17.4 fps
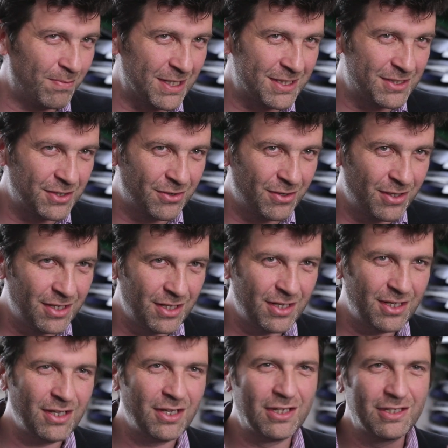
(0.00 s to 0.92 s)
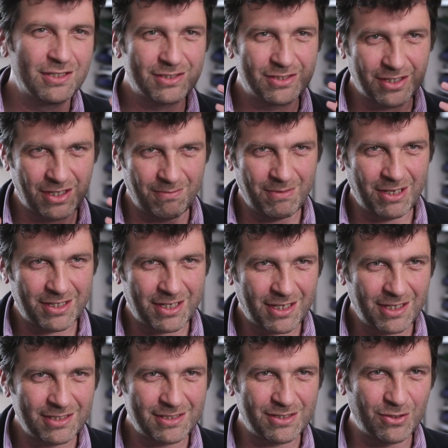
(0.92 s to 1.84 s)
en particulier. Ce qui
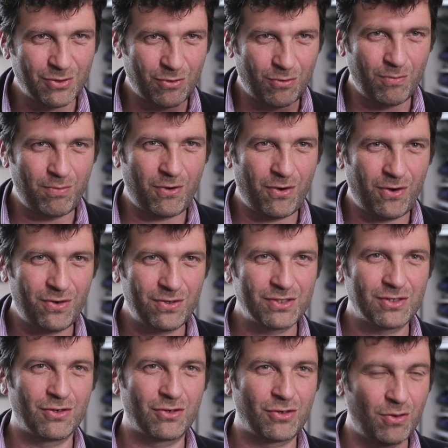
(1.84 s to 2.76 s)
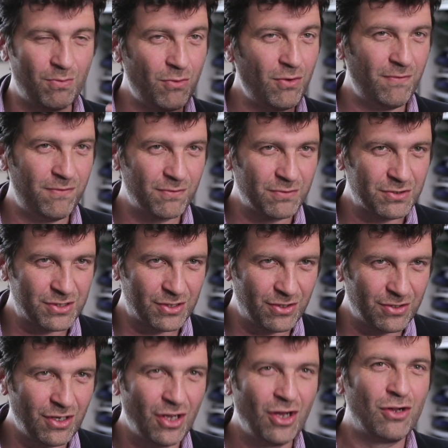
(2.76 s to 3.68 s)
m'intéresse, c'est de comprendre comment
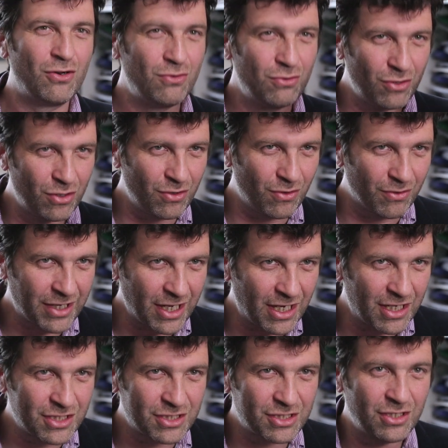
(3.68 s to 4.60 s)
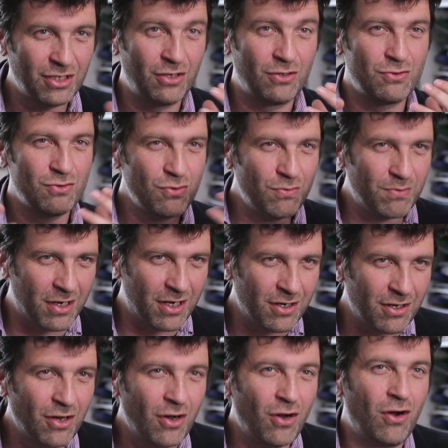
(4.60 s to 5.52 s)
fonctionne le langage
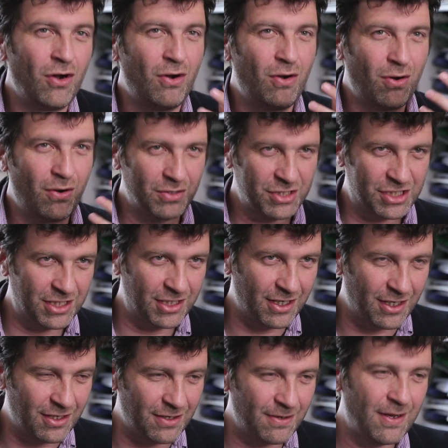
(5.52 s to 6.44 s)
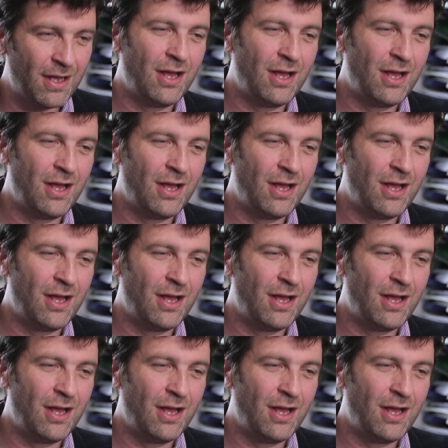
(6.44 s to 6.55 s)
humain en général.